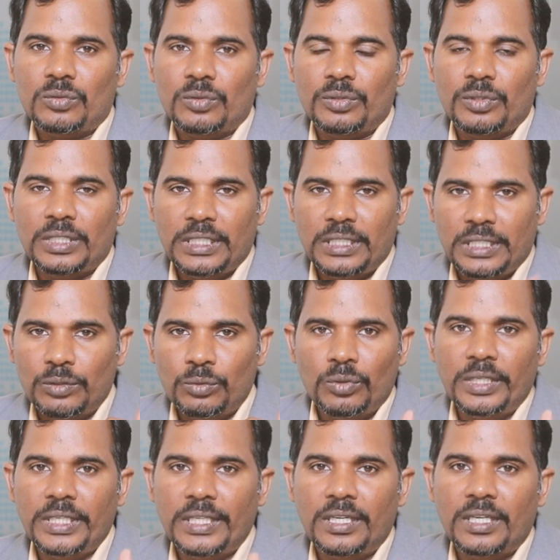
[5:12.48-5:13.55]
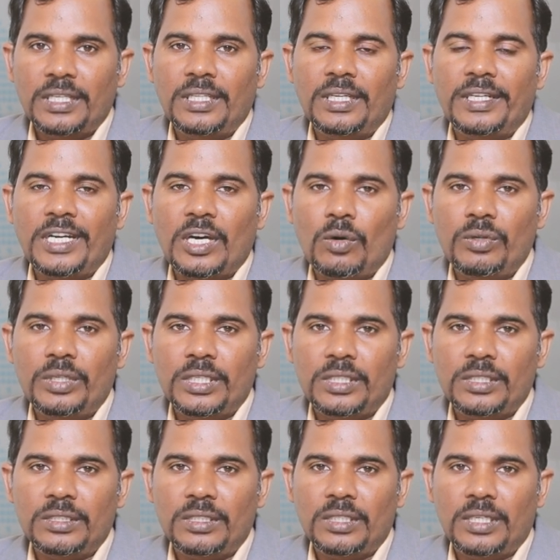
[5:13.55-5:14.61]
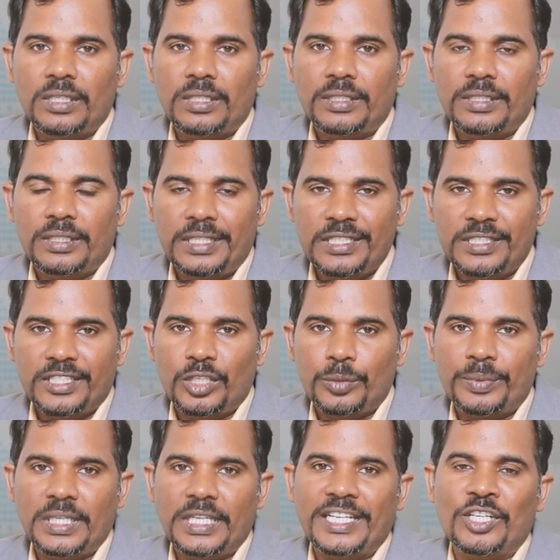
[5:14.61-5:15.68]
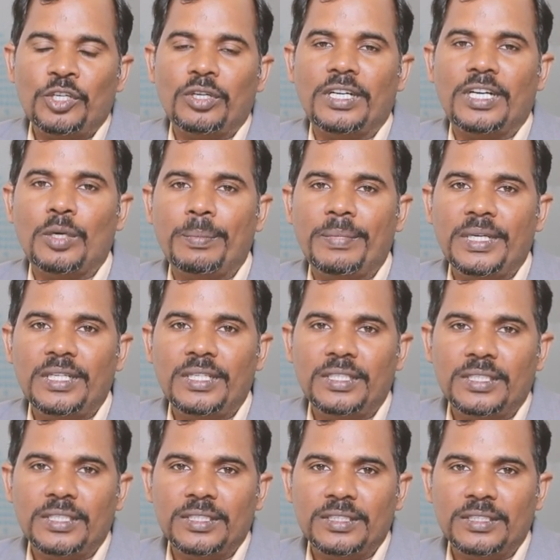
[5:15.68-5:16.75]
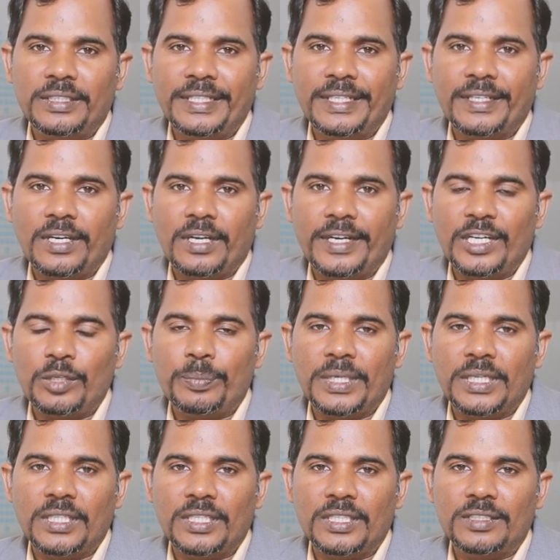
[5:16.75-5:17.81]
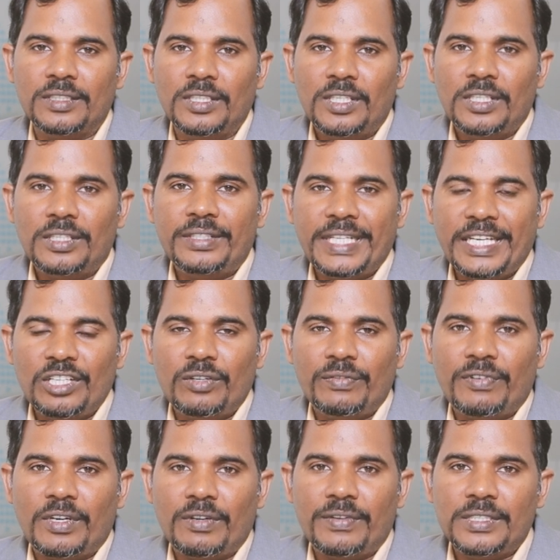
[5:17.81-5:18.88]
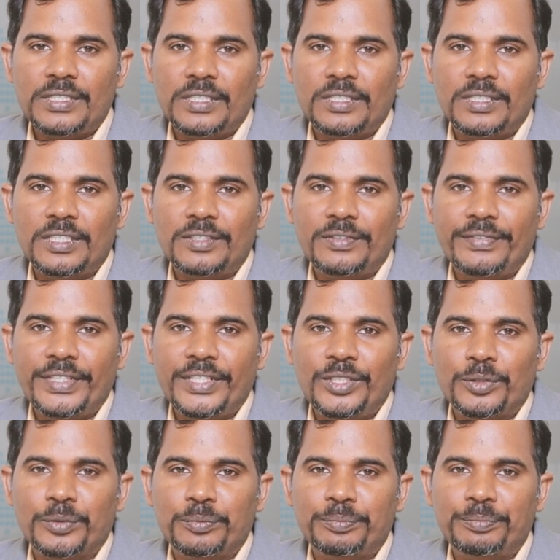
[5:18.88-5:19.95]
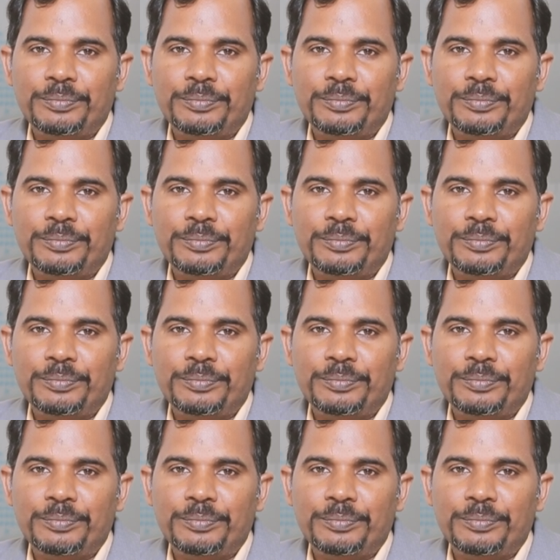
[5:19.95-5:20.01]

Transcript: ஸோ உங்களுக்கு எதுனா இதில் டவுட் இருந்ததுன்னா டிஸ்கிரிப்ஷனில் என்னோடய நம்பர் இருக்குது நீங்கள் காண்டாக்ட் பண்ணுங்கள் தேங்க்யூ ஃபார் வாட்சிங் திஸ் வீடியோ